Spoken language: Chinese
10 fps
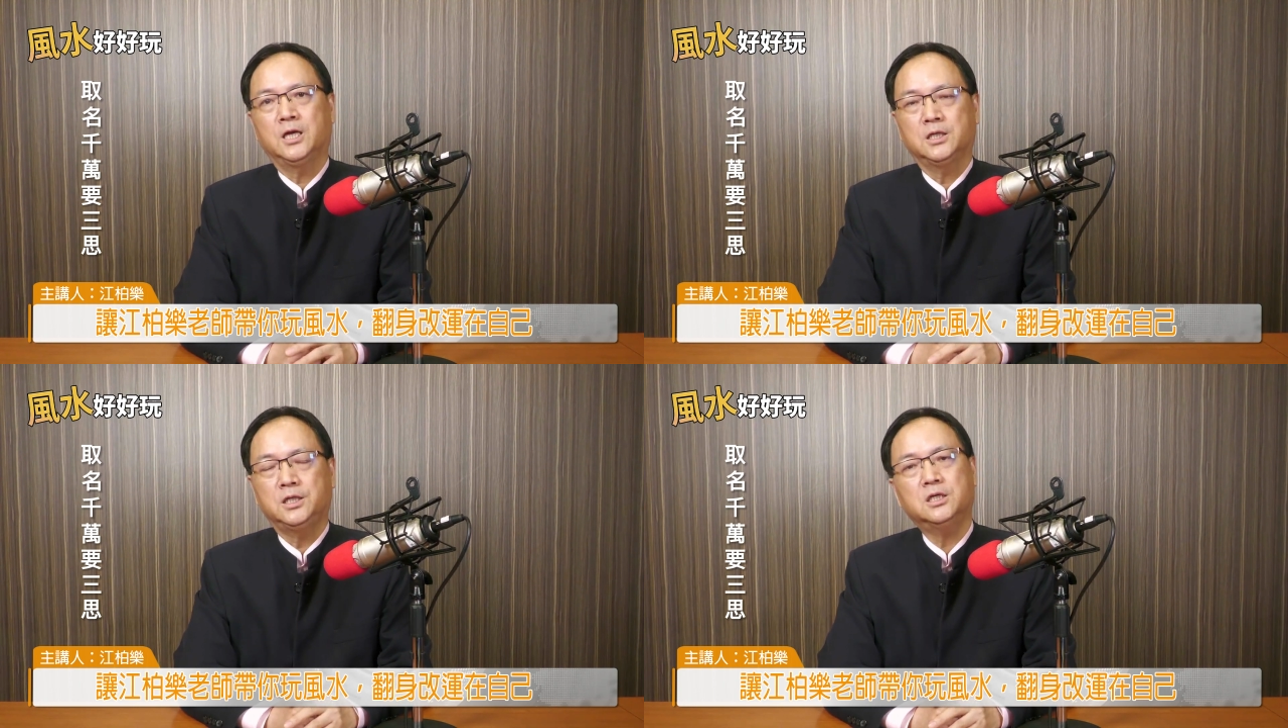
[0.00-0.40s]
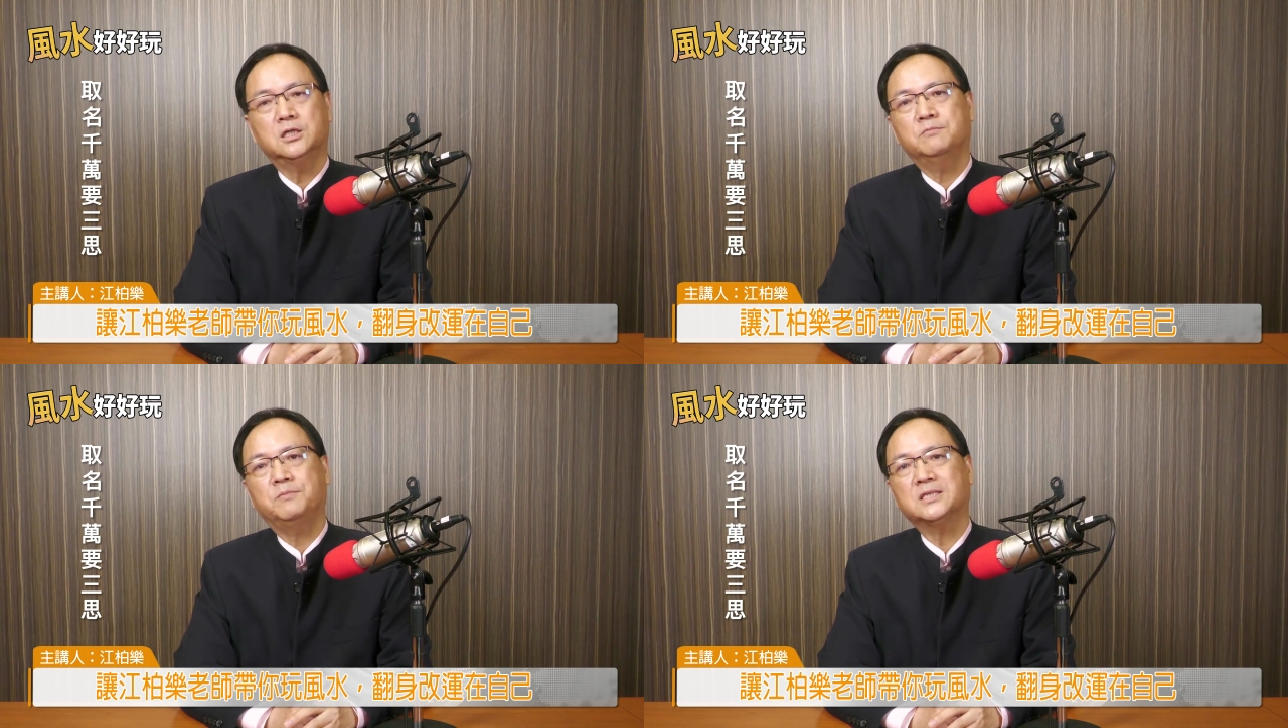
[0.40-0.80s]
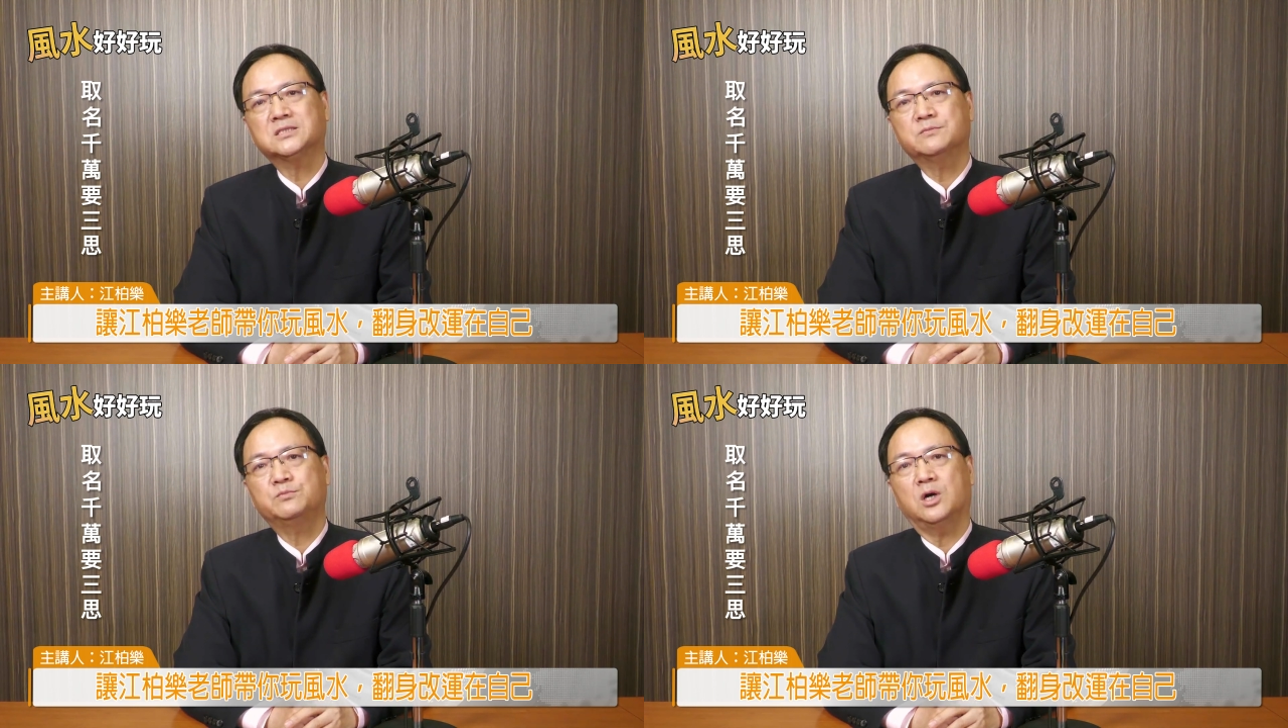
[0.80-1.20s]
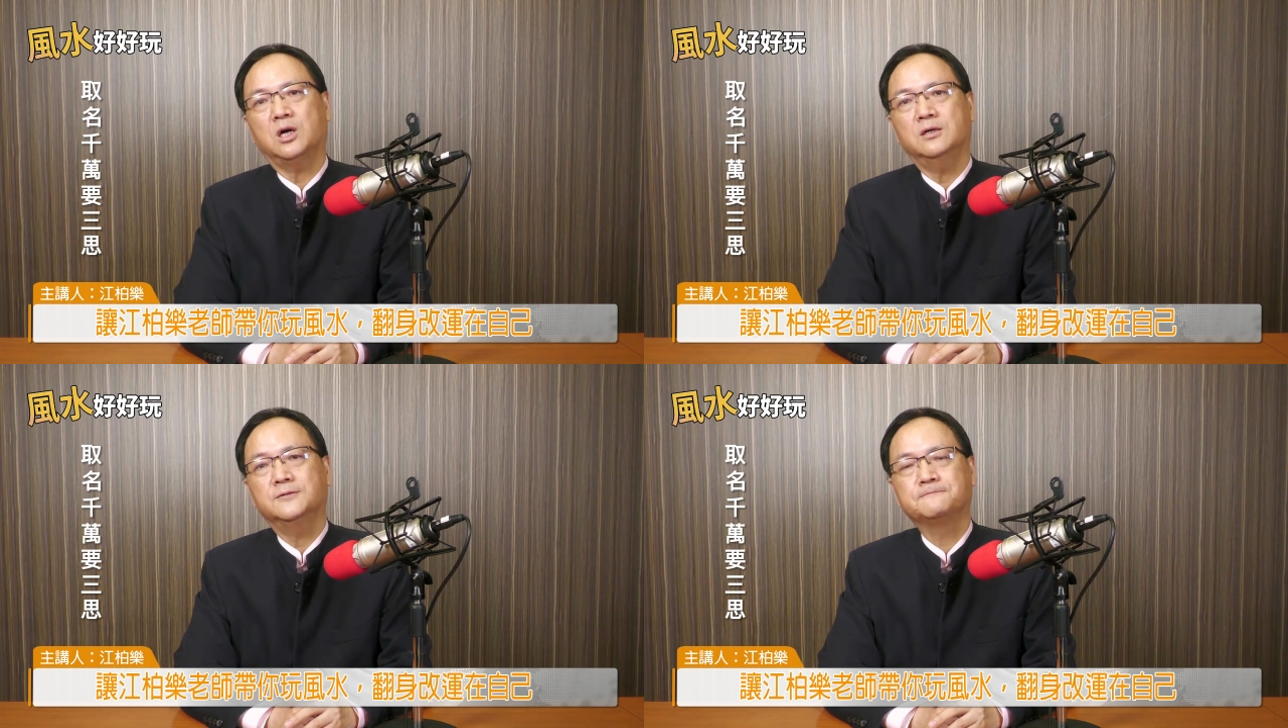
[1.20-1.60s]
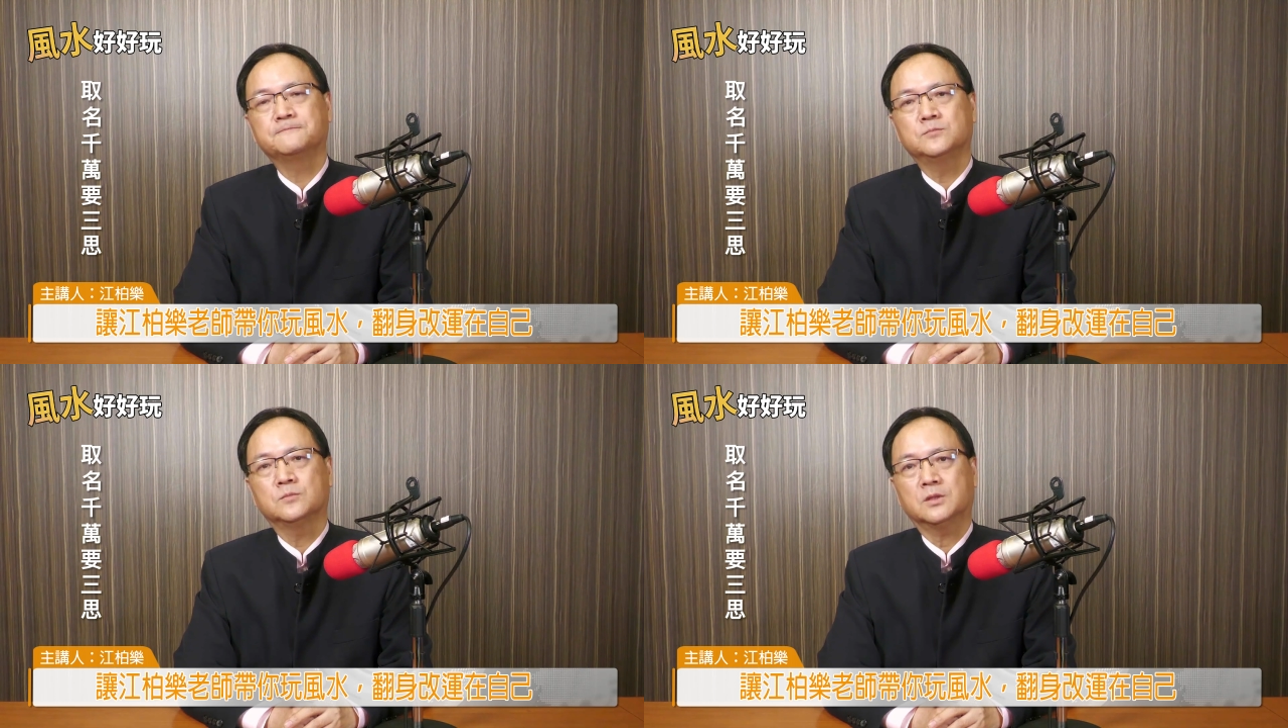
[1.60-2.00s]
你可能八字不好，
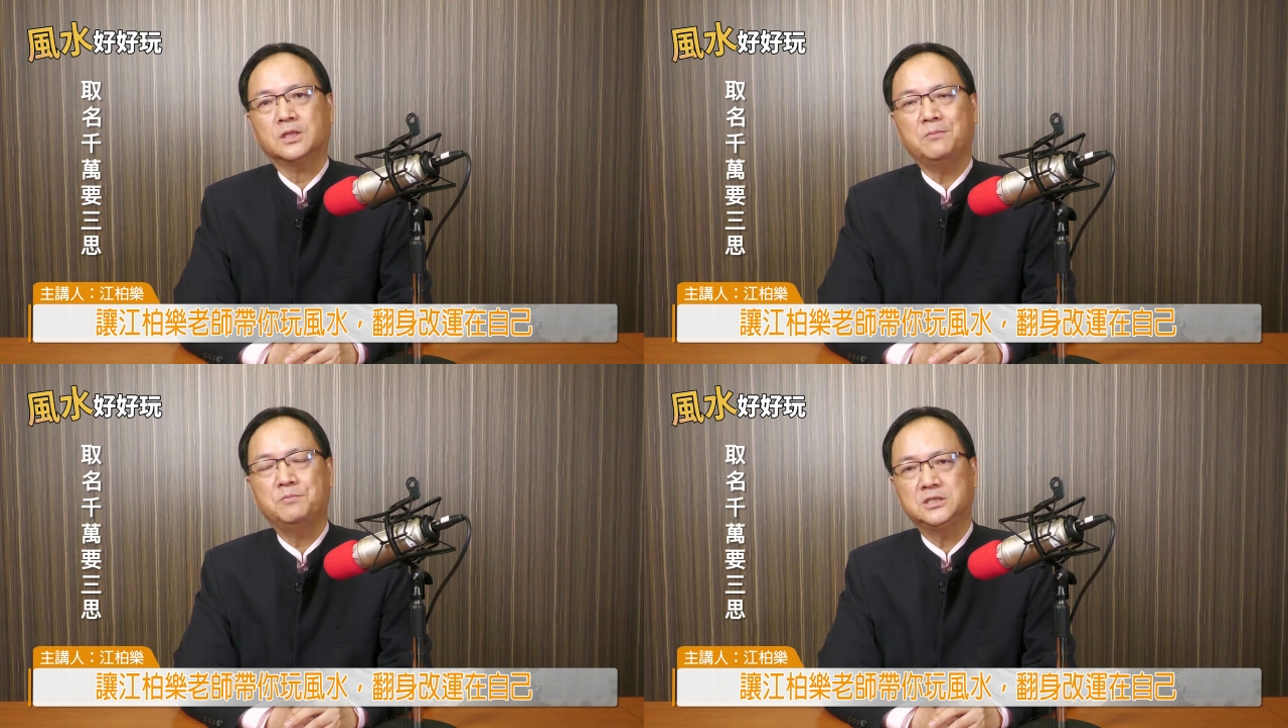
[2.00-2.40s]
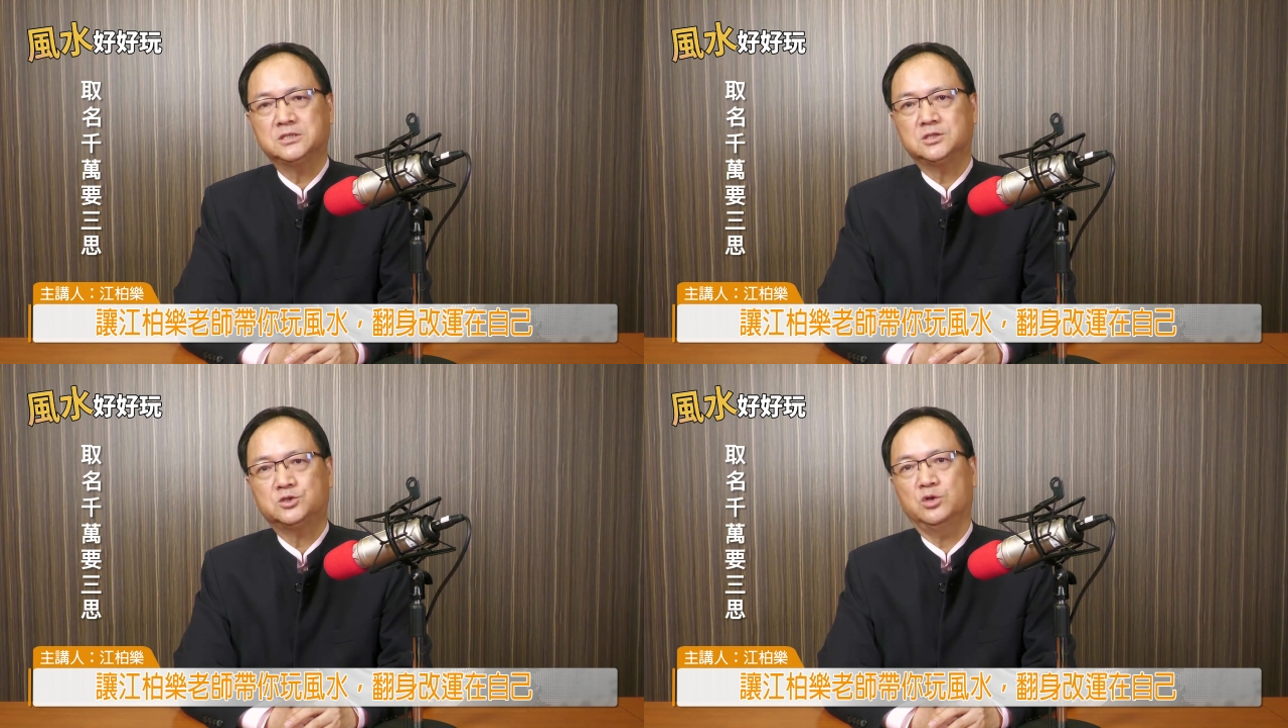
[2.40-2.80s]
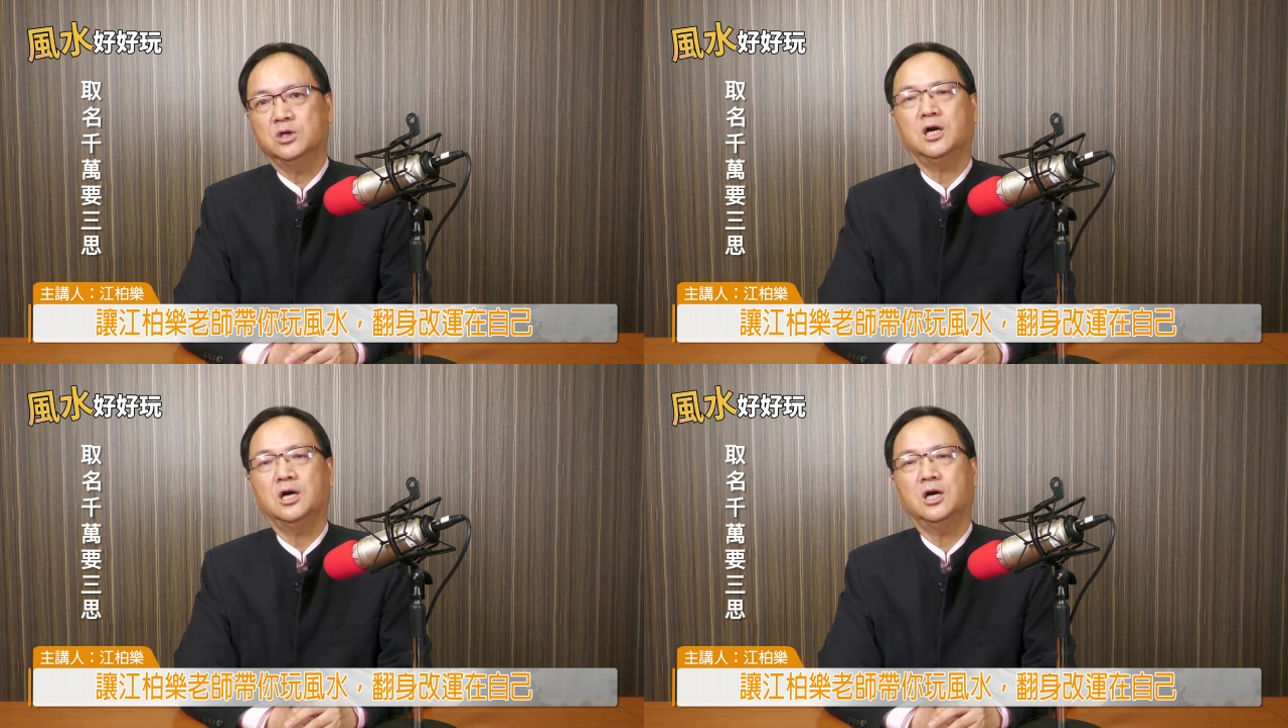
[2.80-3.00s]
但名字取得